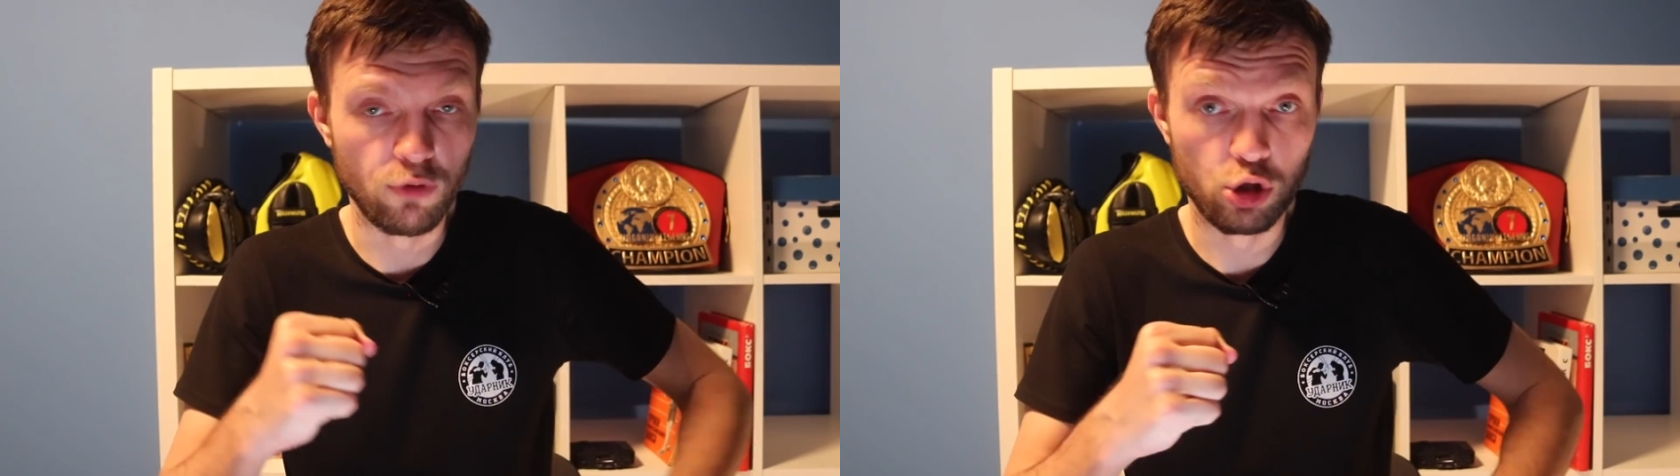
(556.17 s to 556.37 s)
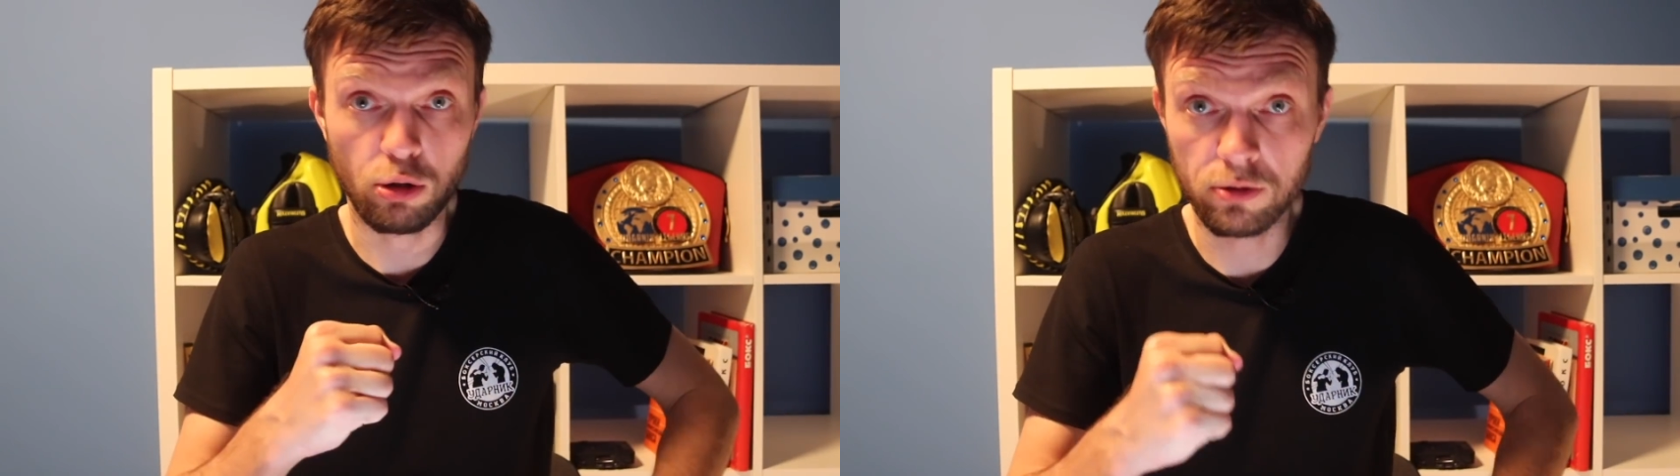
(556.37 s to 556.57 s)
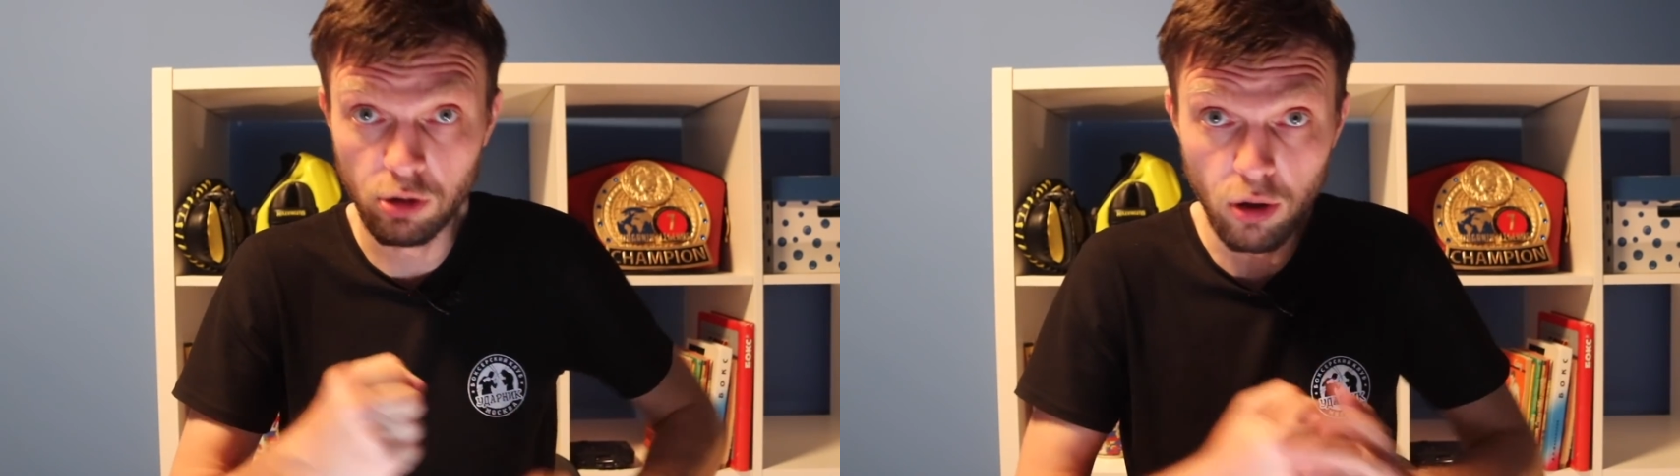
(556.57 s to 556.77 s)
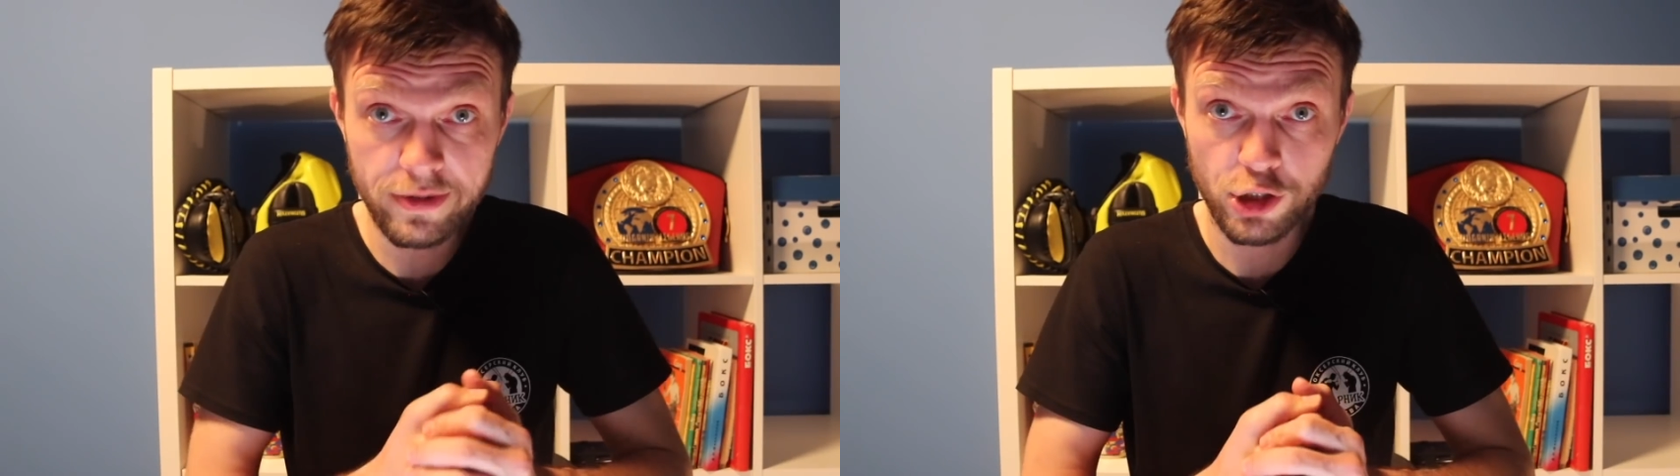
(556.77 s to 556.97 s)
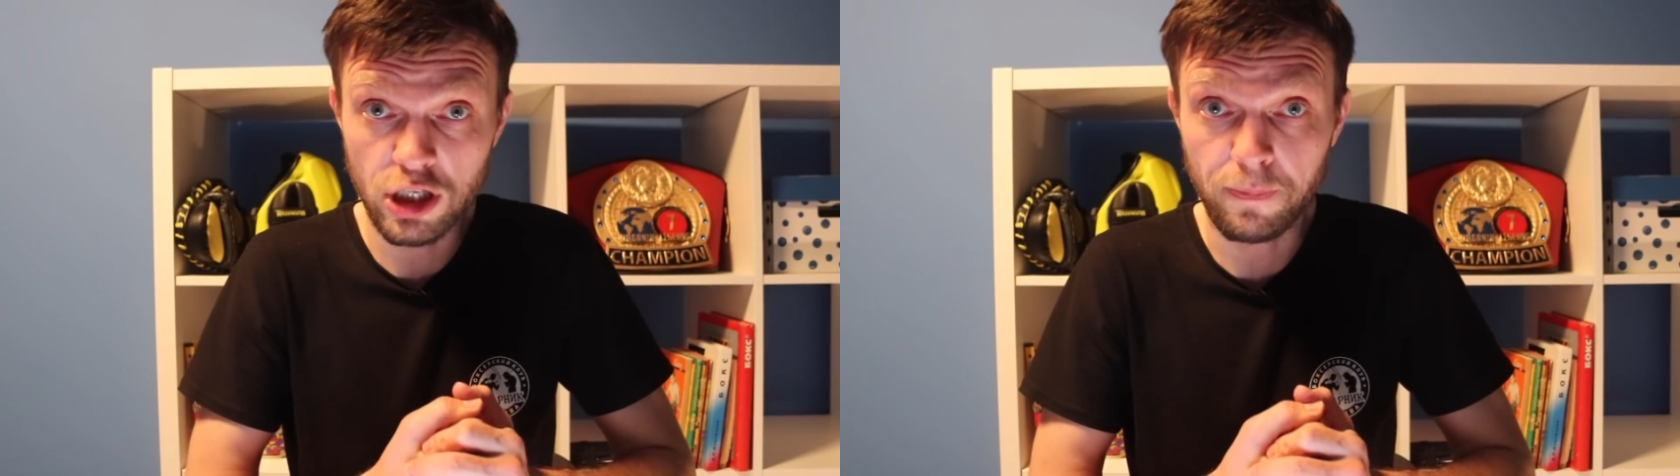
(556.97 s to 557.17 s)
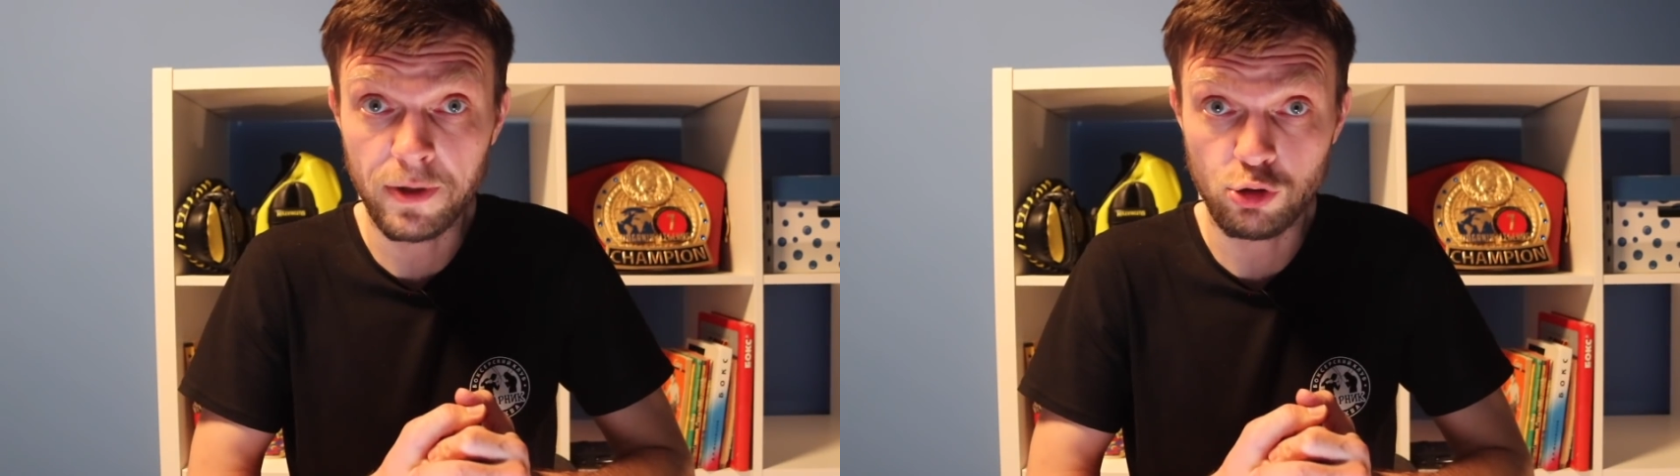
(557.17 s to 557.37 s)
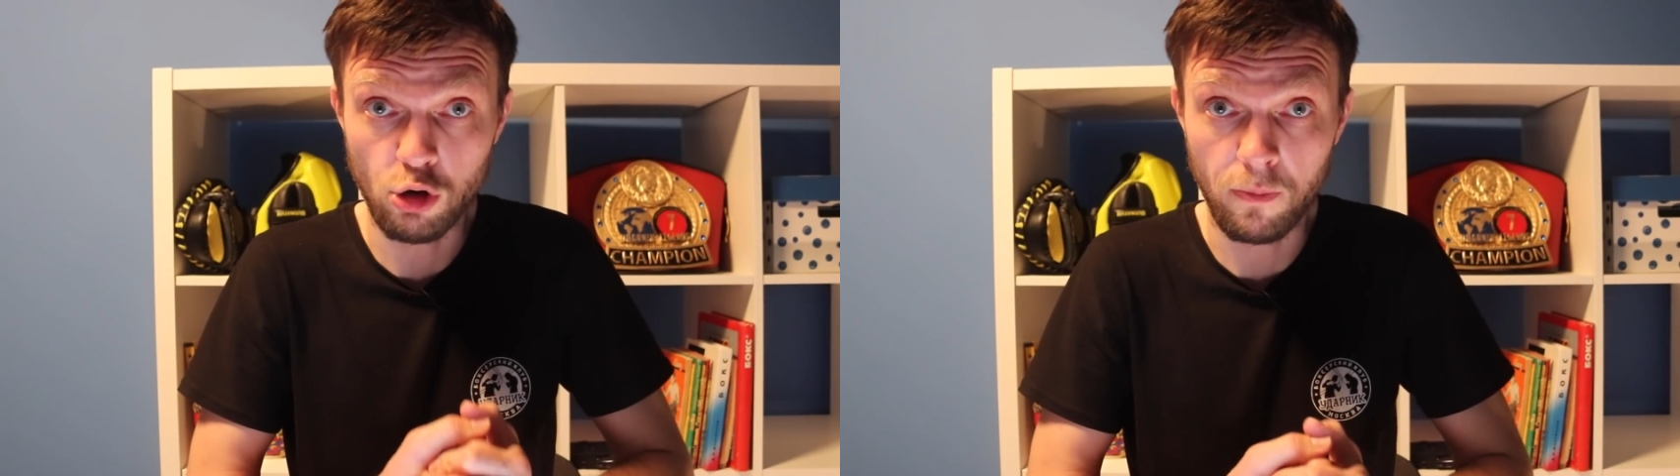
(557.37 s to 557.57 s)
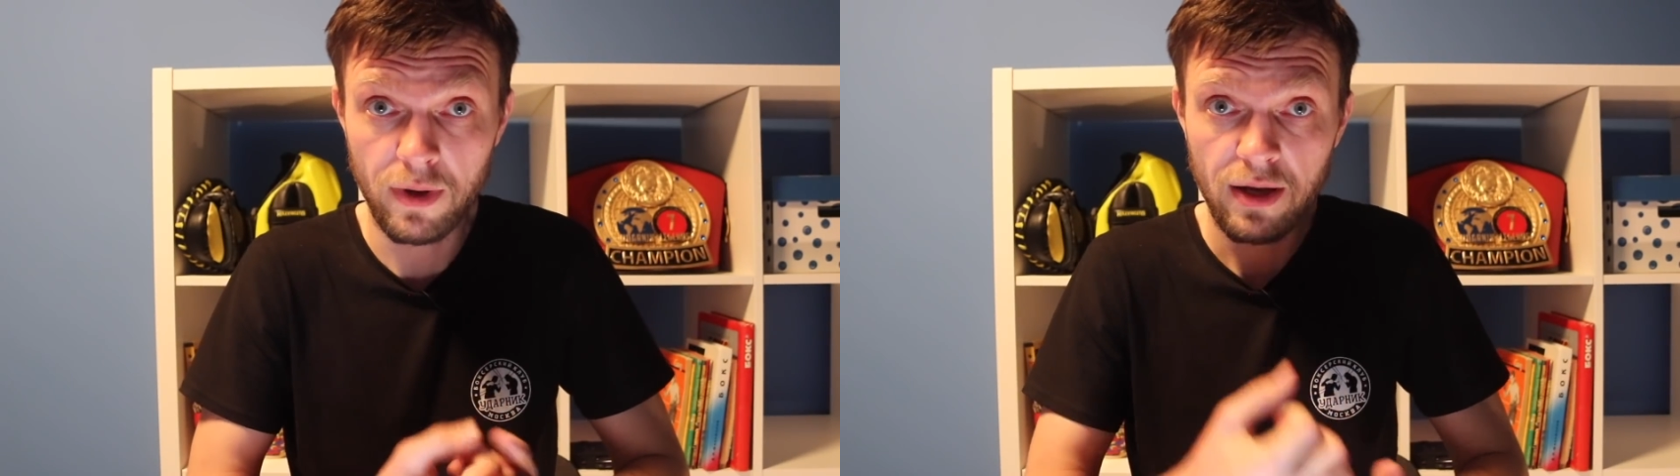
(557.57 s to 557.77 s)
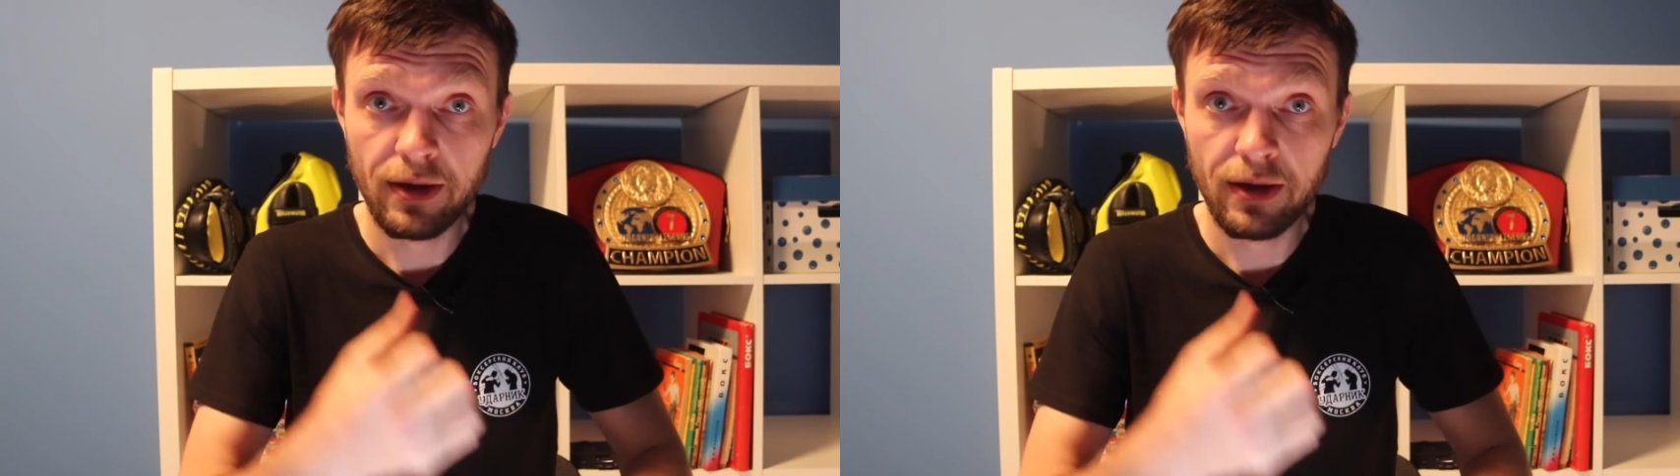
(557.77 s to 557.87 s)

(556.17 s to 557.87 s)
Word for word: его шолдерол, защита плечом,